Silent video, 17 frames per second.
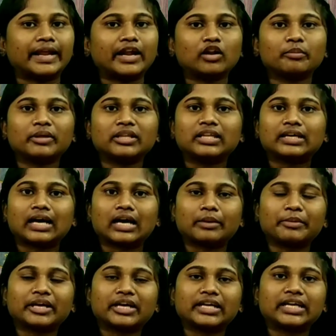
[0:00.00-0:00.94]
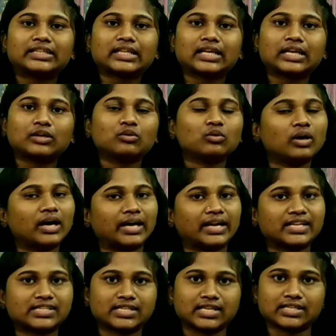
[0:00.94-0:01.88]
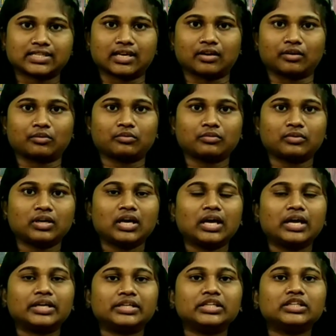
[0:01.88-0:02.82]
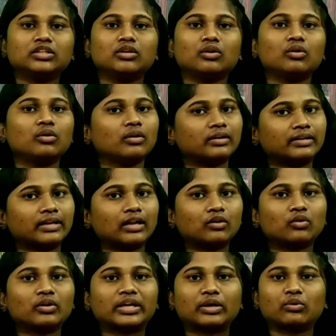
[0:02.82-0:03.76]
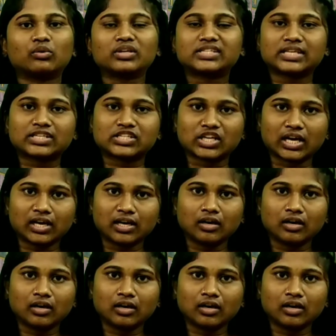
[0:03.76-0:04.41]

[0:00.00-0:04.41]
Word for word: ఏడు మంది కార్మిక నేతలను అరెస్ట్ చేశారు ఇందులో నలుగురికి ఉరిశిక్ష